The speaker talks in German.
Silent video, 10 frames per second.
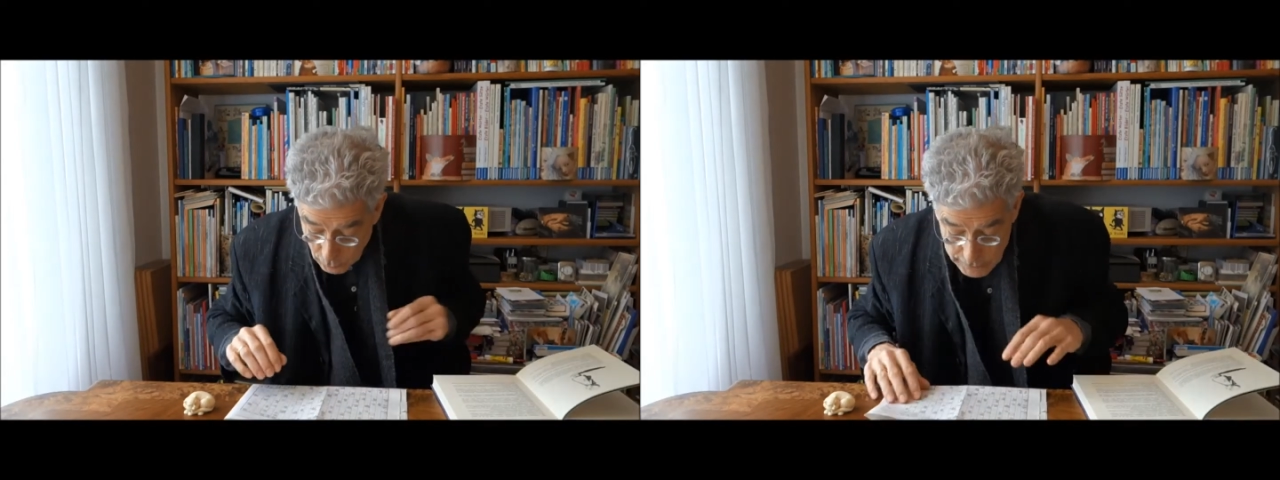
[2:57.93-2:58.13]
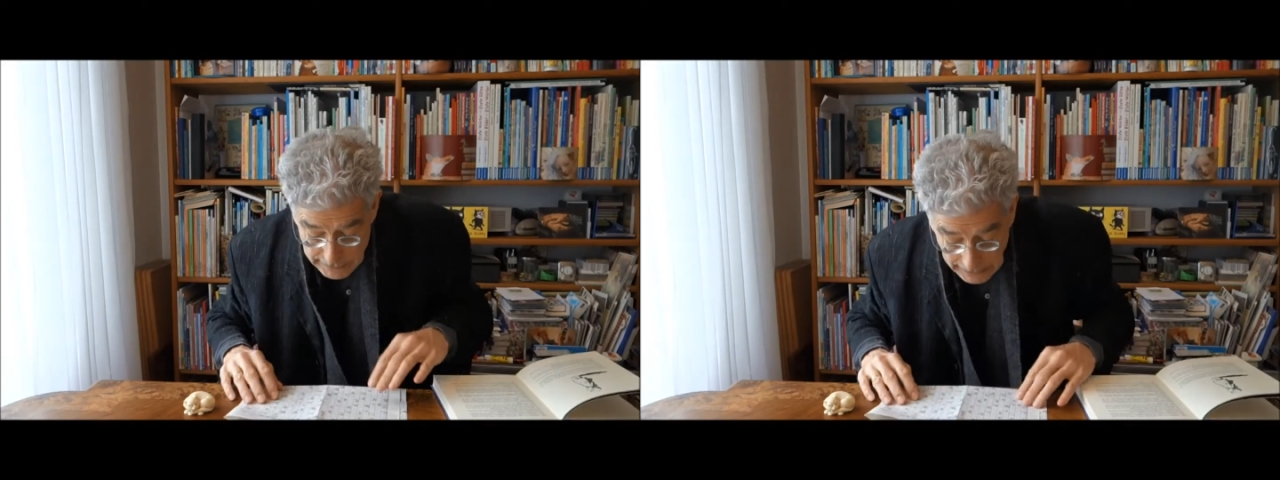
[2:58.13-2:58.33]

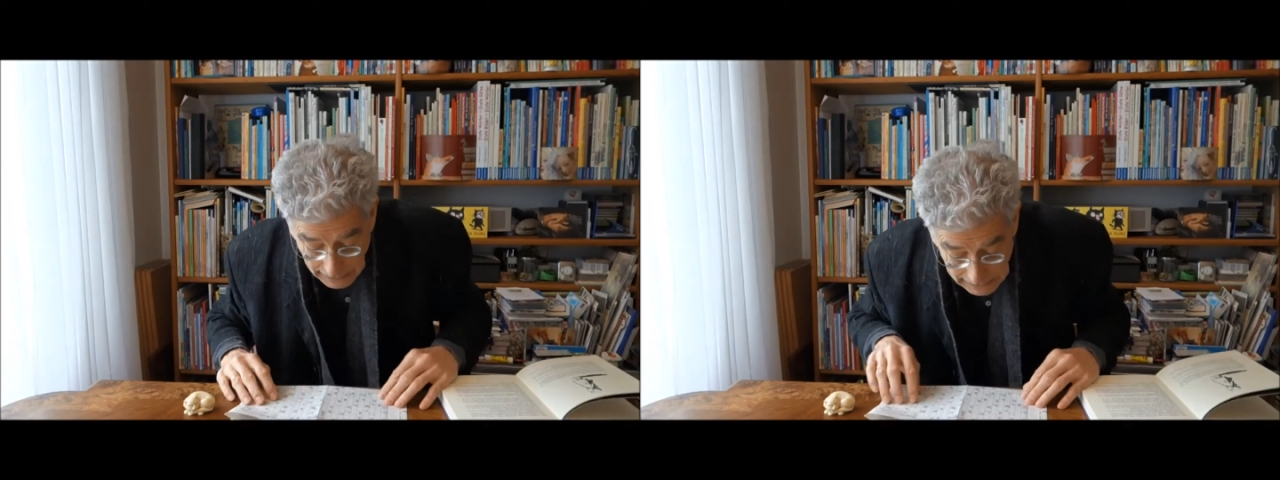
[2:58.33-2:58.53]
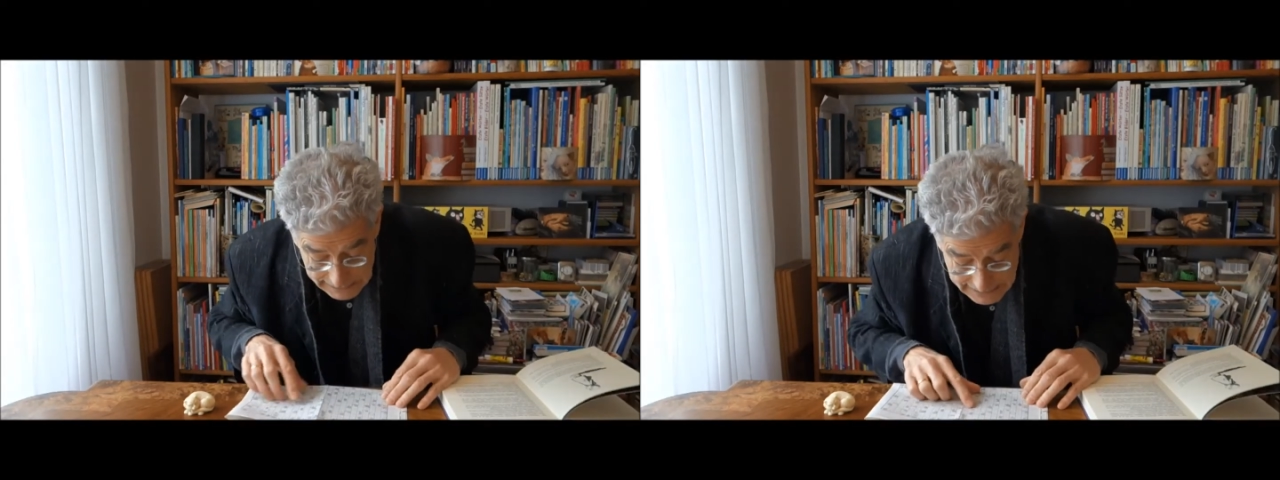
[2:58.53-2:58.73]
und
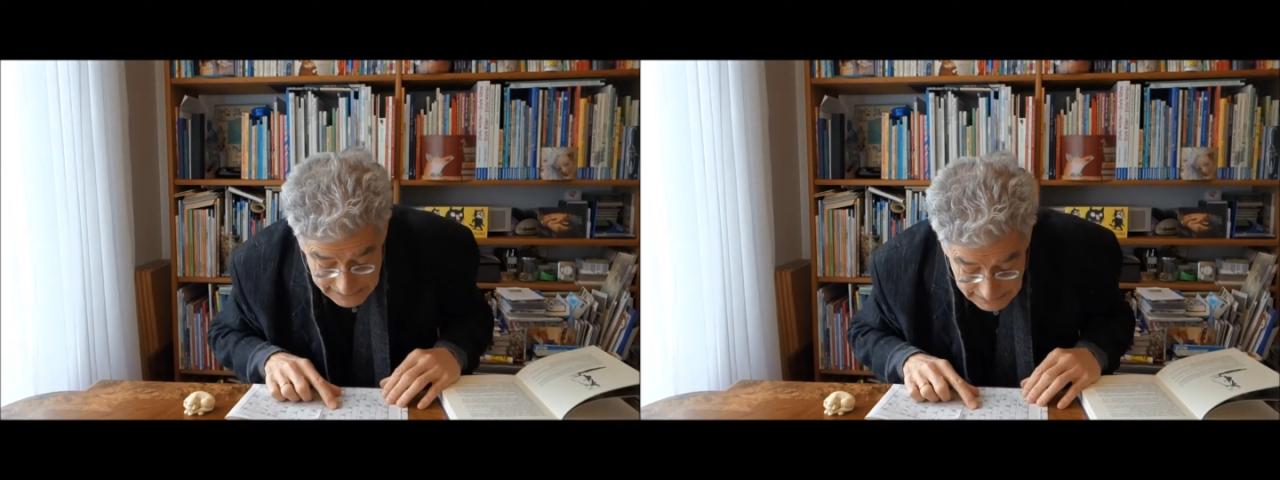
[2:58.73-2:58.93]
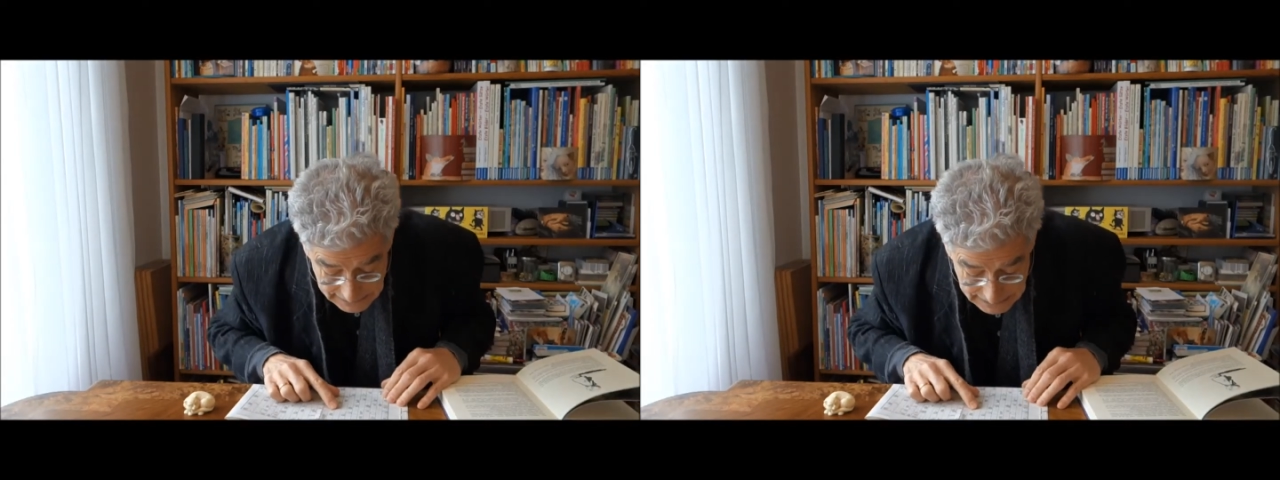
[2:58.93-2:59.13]

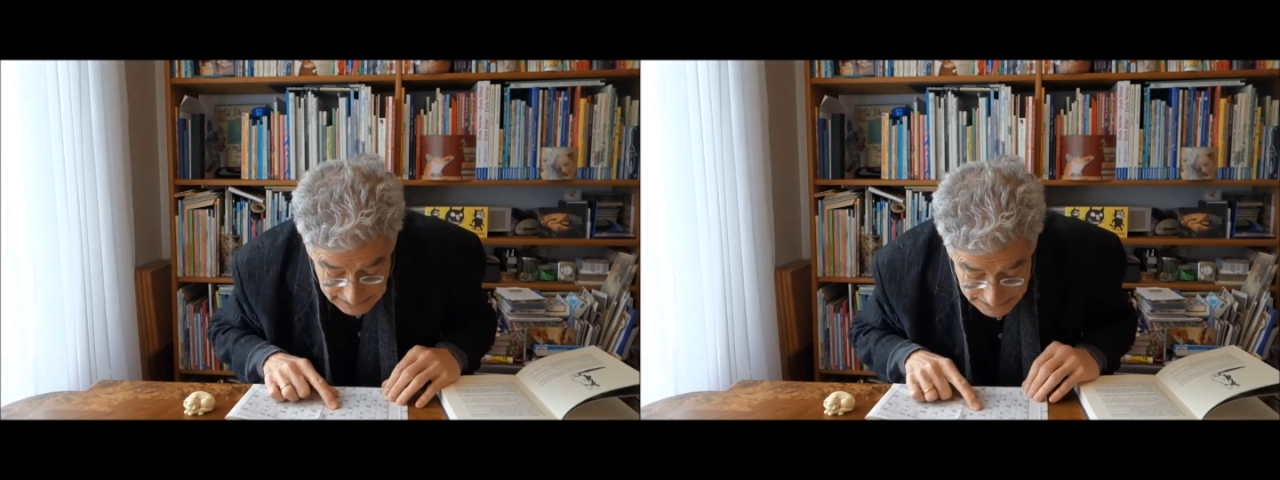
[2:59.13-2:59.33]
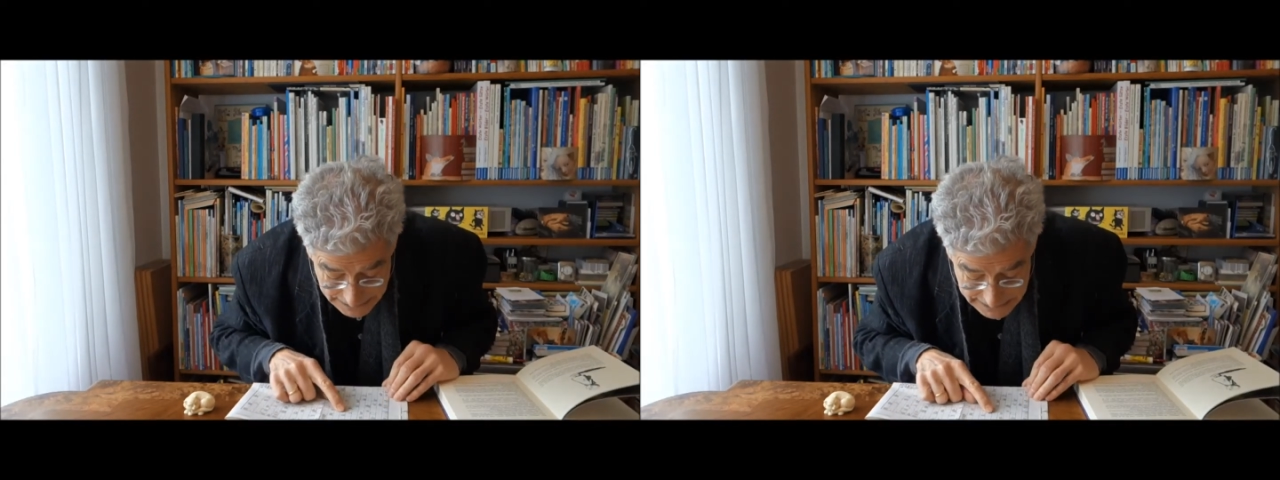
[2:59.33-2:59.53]
las
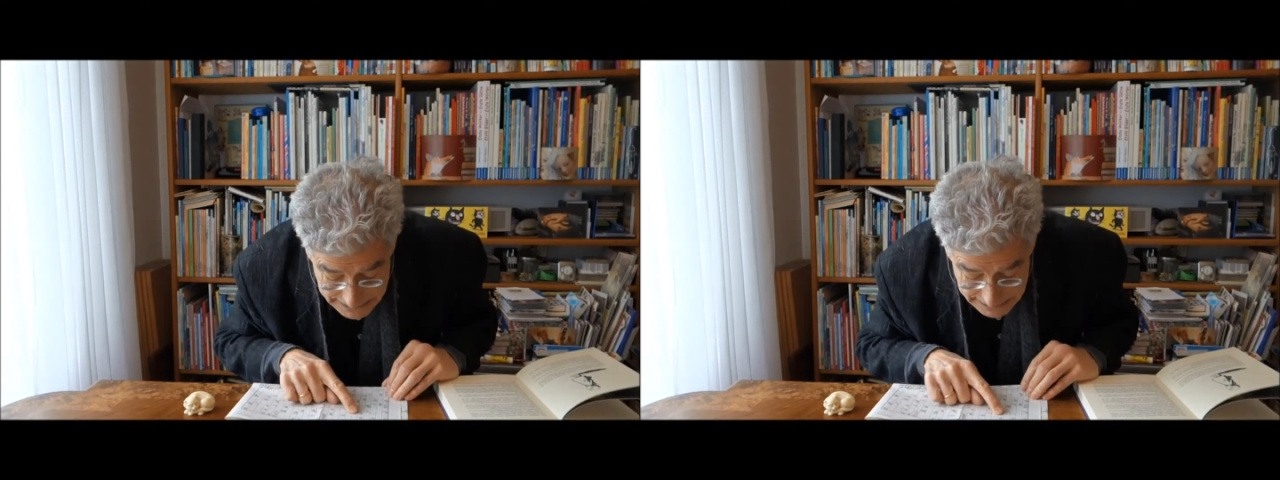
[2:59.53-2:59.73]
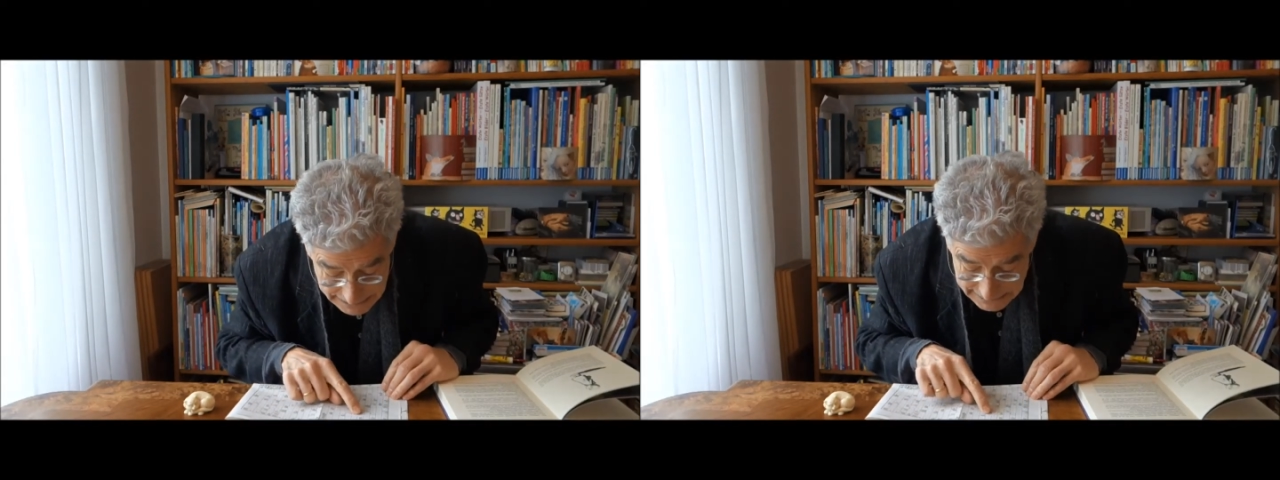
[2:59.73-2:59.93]
die